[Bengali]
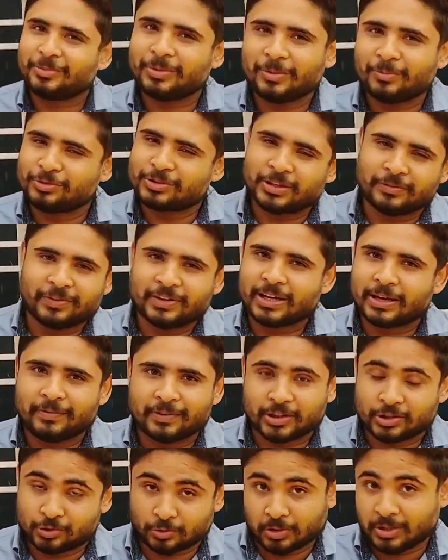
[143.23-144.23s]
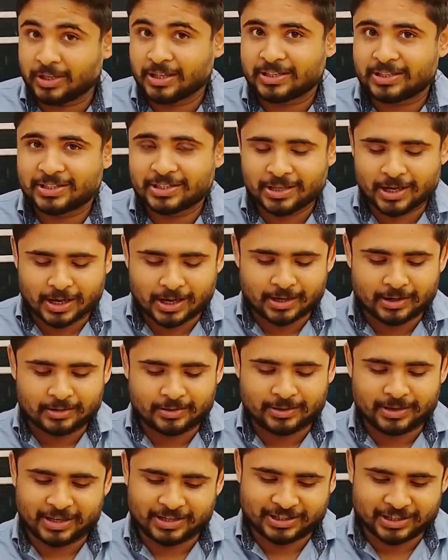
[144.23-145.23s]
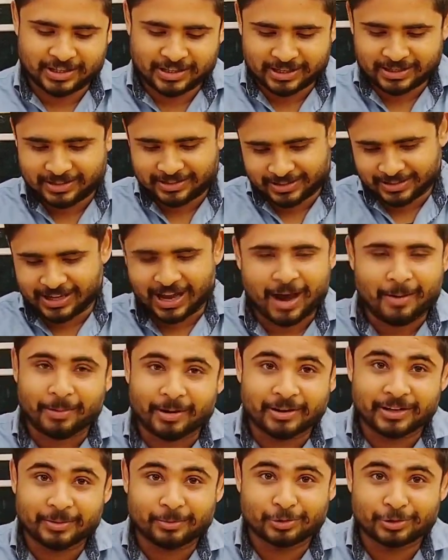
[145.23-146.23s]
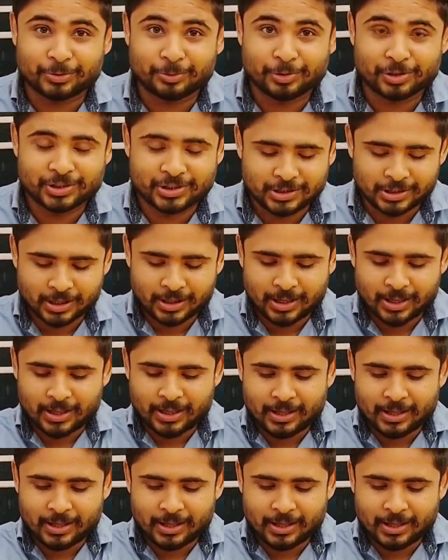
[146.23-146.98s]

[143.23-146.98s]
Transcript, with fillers: আজকে তো আমরা মুসাফির ক্যাফেতে চলে এসেছি আর এসেই খাবার নিয়ে বসে পড়েছি